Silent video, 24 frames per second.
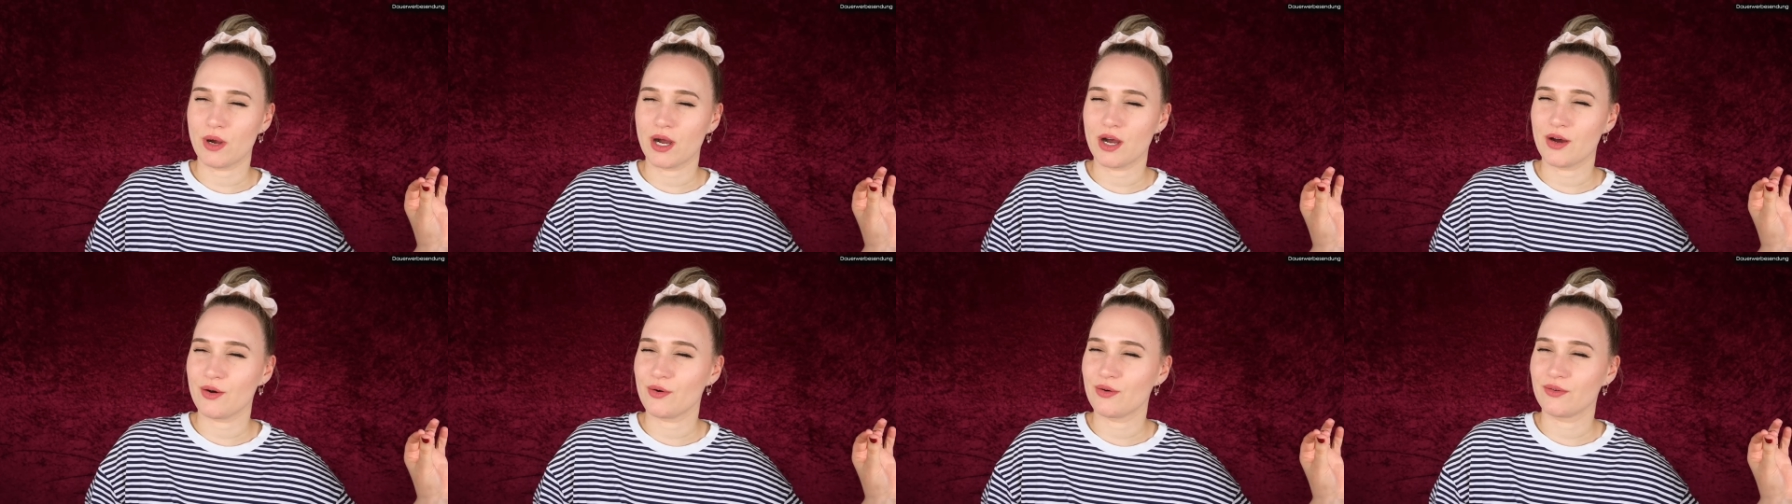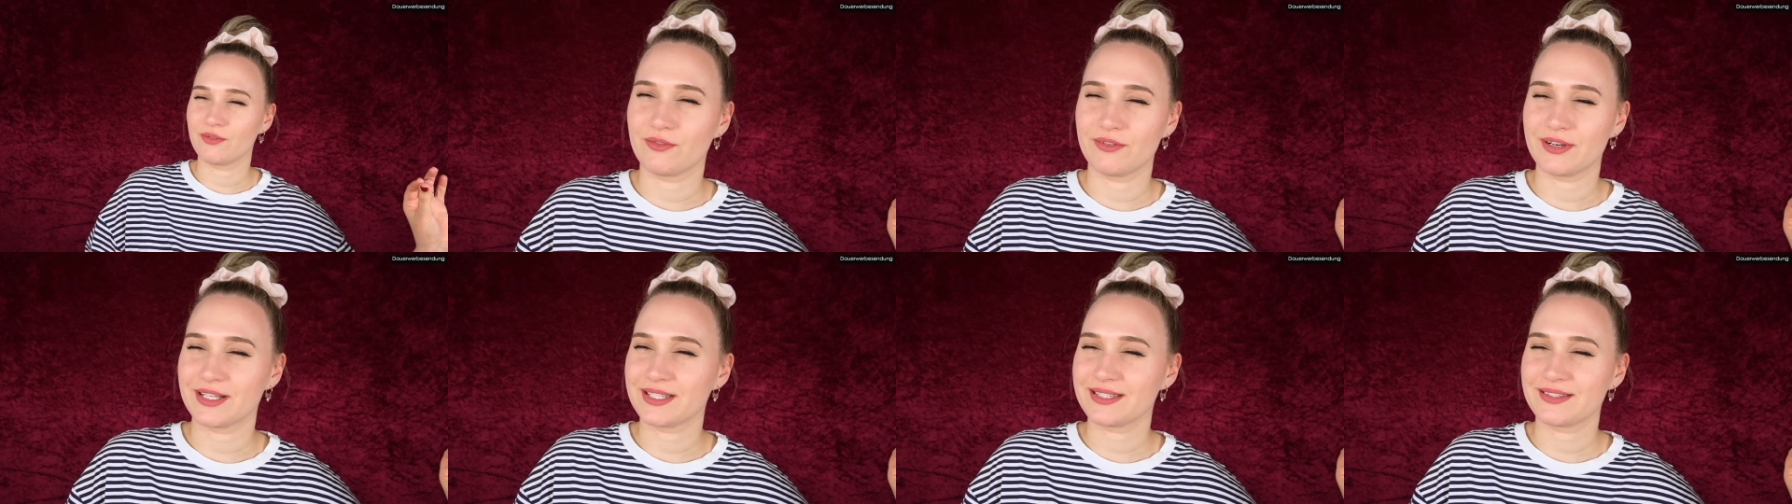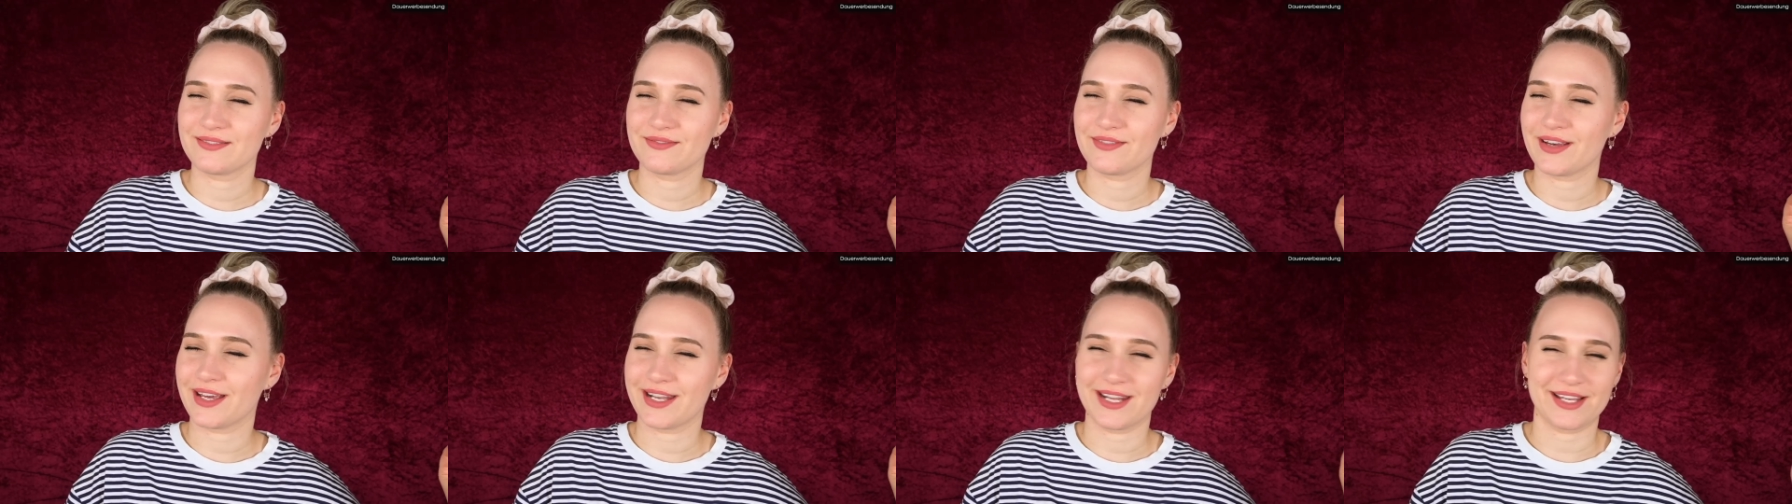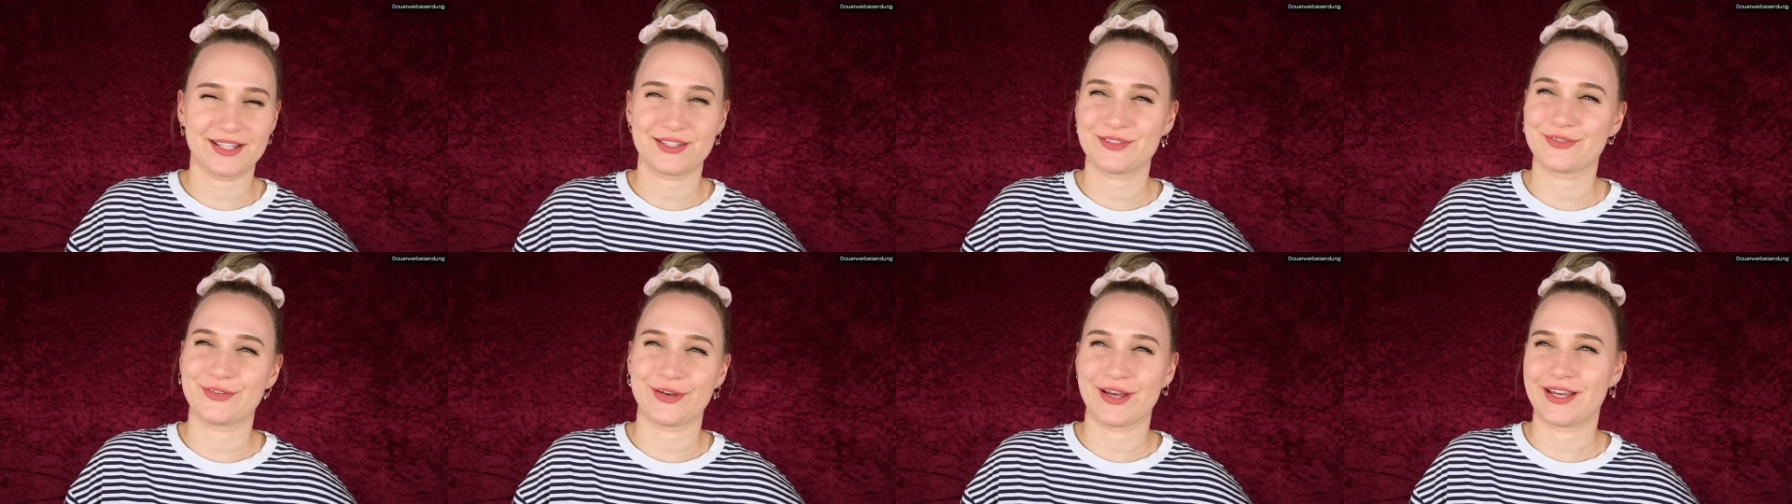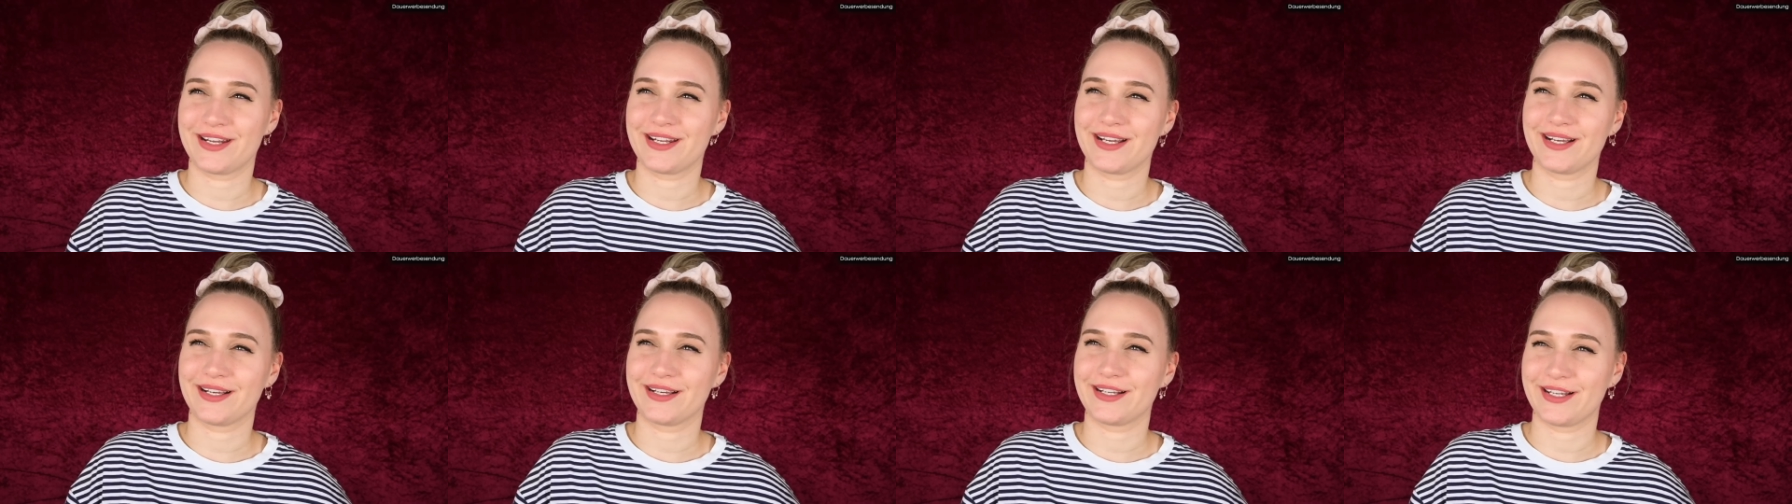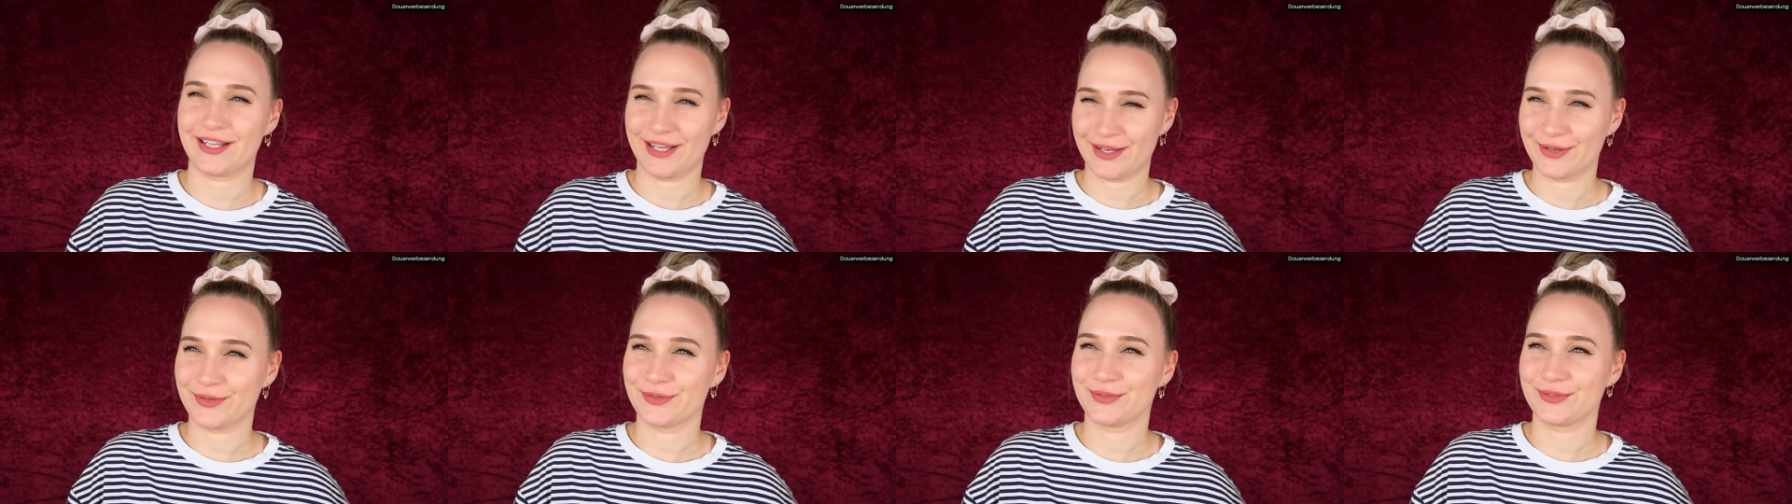Wow, was war das für eine
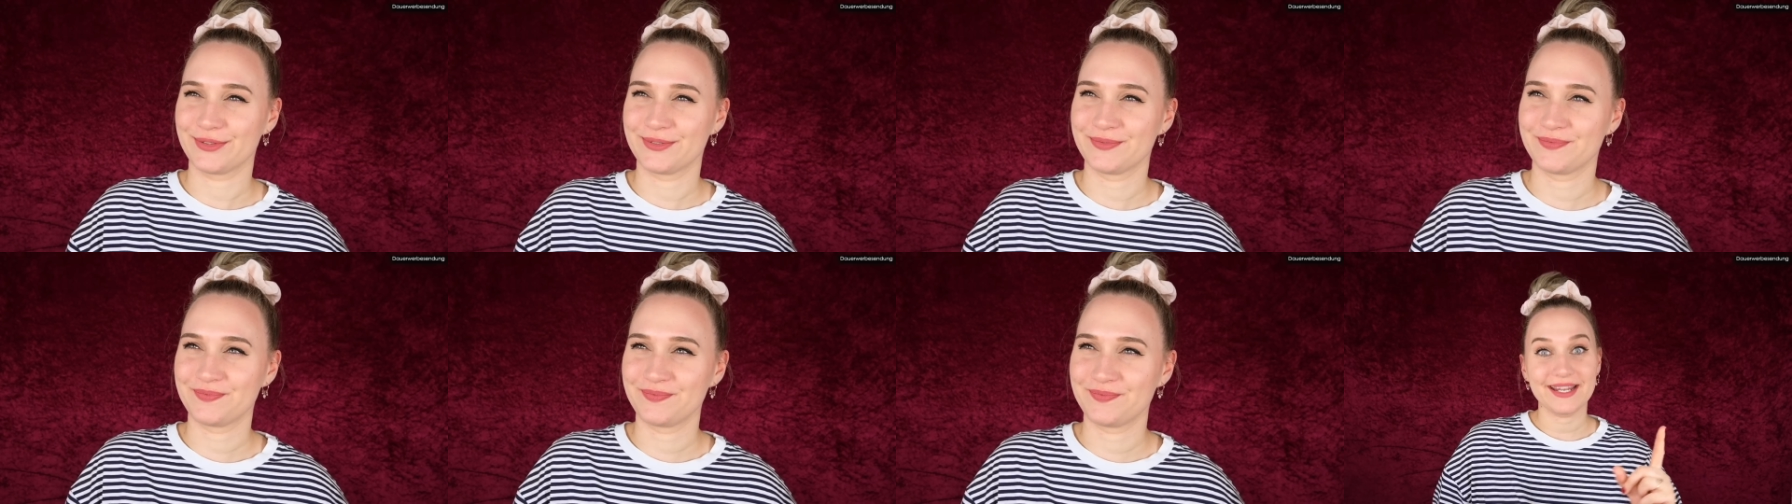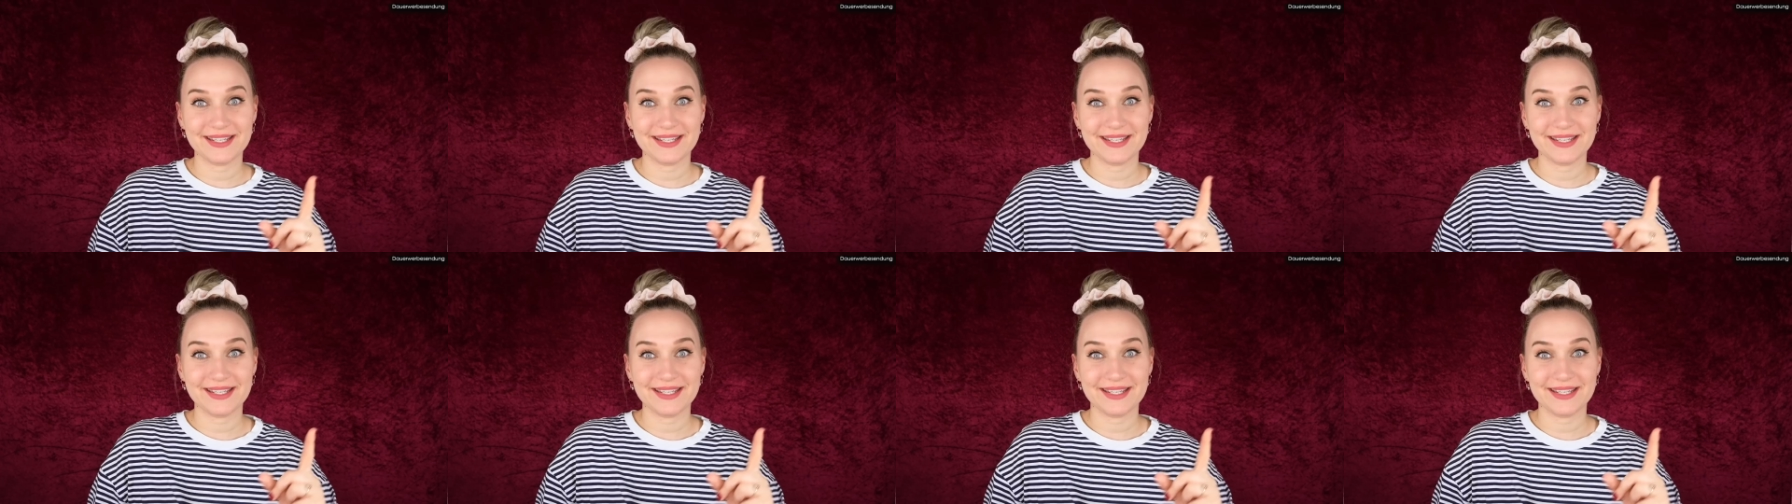Erklärung.